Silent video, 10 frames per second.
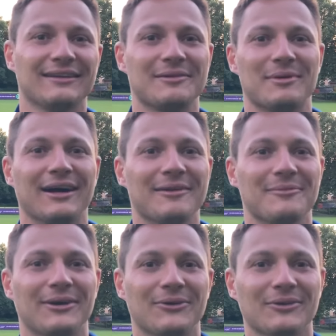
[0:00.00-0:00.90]
die bleiben
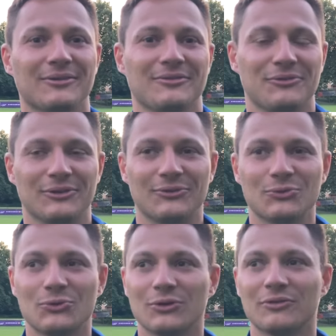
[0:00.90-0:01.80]
auch für die
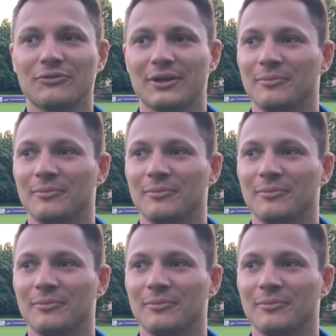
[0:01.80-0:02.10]
Zukunft.